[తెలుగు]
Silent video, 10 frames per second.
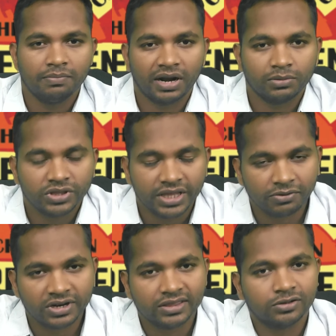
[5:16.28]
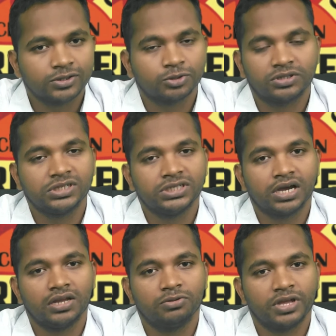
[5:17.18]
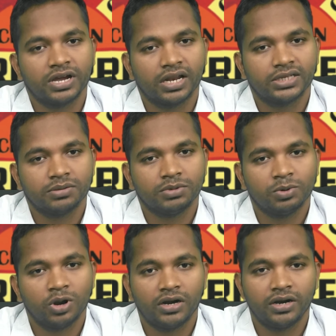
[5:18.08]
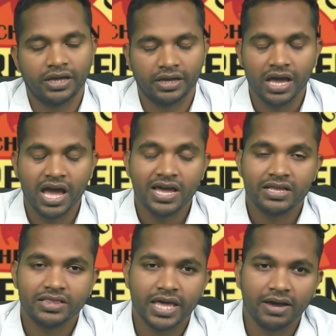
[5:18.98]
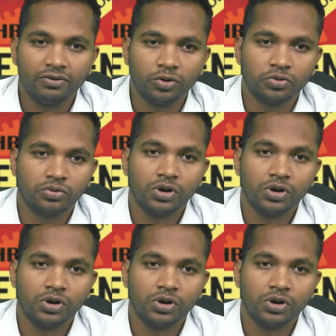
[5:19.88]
మనం దేవుని ఎందుకు స్థుతించాలి ఈ ఉదయకాల సమయంలో అంటే దేవుడు